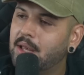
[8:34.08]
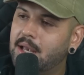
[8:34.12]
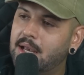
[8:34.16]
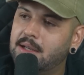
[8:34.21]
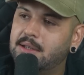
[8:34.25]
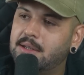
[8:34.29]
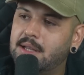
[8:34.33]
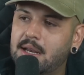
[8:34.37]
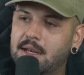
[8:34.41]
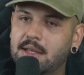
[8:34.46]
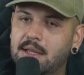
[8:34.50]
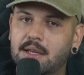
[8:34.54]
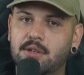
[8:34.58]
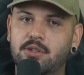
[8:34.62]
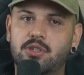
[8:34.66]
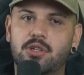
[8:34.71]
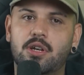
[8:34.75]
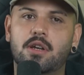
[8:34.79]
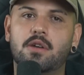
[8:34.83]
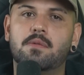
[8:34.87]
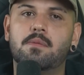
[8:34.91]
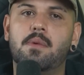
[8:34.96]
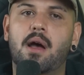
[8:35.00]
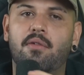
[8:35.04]
Ele estaria
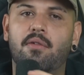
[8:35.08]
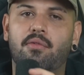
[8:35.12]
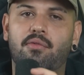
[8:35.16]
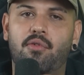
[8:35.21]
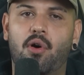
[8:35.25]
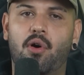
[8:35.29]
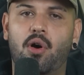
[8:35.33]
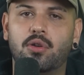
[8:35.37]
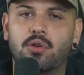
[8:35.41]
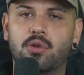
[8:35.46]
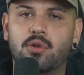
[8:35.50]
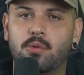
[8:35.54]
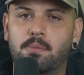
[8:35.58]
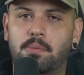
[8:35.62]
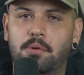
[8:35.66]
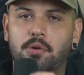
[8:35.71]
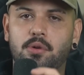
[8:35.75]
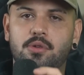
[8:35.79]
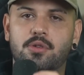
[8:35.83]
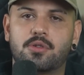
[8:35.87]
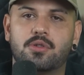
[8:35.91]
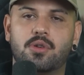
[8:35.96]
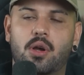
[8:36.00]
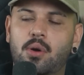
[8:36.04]
tirando uma foto do pôr
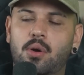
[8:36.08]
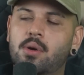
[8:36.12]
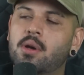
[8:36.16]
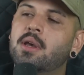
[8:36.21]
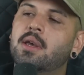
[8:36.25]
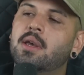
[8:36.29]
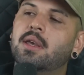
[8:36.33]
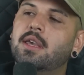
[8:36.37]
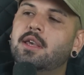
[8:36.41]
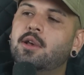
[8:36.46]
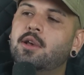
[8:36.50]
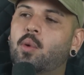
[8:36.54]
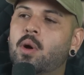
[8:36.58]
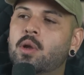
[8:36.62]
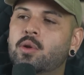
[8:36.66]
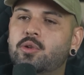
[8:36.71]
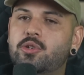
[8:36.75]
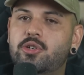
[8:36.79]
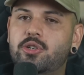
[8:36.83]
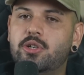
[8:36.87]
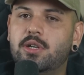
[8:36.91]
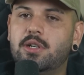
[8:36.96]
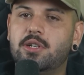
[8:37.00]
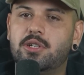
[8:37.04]
do sol
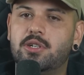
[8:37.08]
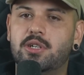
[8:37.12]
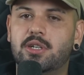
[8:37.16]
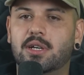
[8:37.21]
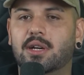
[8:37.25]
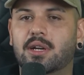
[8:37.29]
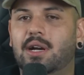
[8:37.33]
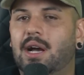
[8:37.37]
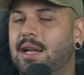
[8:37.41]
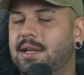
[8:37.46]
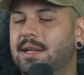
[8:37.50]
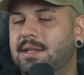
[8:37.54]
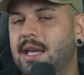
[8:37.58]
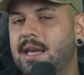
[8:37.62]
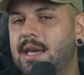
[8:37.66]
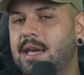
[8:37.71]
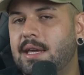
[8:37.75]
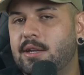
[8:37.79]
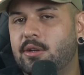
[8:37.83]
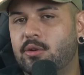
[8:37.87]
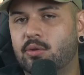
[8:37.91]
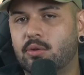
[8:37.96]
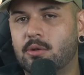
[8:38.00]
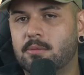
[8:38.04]
enquanto dirigia. Até
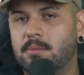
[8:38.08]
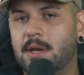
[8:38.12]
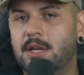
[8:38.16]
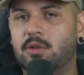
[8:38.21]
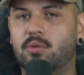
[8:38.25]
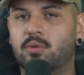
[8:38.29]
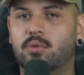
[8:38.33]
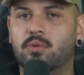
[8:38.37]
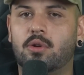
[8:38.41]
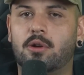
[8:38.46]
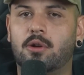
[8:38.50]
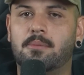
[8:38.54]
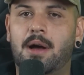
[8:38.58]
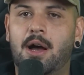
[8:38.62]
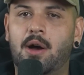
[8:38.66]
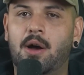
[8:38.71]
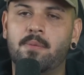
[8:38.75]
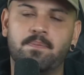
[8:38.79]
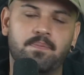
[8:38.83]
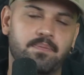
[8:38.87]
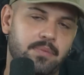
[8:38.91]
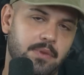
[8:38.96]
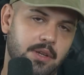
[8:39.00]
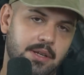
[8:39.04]
aí, tudo bem, tudo
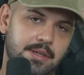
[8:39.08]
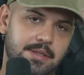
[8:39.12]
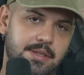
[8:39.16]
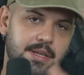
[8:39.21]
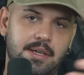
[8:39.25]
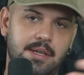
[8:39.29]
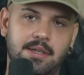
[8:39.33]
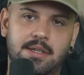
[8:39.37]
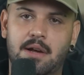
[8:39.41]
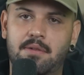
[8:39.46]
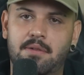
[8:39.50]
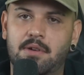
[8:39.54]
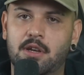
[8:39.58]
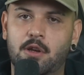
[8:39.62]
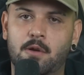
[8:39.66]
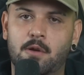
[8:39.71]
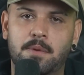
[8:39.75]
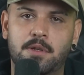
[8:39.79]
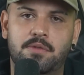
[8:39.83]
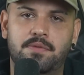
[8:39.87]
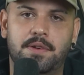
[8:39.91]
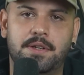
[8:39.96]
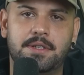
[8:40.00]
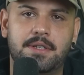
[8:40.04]
normal se ele estava
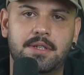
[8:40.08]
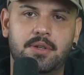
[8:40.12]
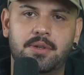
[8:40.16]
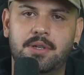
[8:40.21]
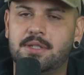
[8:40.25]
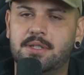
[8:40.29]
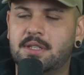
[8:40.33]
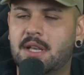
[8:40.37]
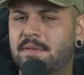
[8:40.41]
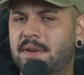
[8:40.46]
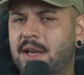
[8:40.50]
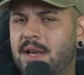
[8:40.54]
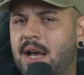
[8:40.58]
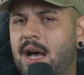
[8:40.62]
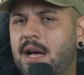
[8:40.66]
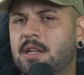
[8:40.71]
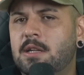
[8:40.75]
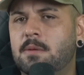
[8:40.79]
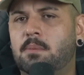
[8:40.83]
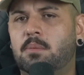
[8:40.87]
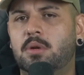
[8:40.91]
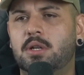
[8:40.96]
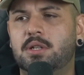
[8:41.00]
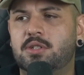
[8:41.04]
realmente fazendo isso, estava
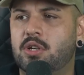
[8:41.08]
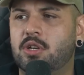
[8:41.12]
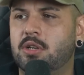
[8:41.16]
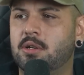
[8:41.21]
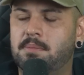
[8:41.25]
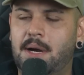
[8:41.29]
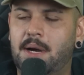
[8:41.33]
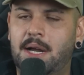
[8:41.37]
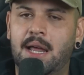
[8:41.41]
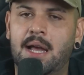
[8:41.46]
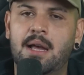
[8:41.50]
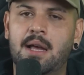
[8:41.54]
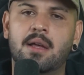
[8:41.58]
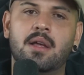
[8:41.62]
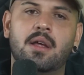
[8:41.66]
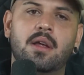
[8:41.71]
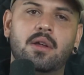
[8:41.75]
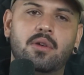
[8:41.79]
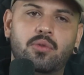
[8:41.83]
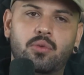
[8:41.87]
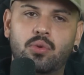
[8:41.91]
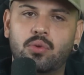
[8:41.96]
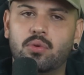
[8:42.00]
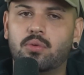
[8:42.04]
errado, a polícia tinha que parar,
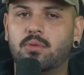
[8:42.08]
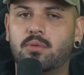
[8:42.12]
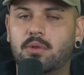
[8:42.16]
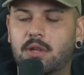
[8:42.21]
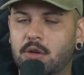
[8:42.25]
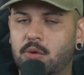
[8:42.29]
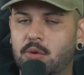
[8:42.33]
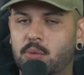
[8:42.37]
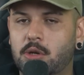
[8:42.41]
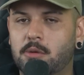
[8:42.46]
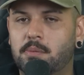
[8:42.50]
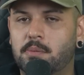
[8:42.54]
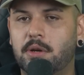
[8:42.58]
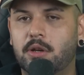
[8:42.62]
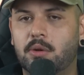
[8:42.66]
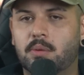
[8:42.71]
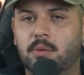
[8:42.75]
tudo tranquilo por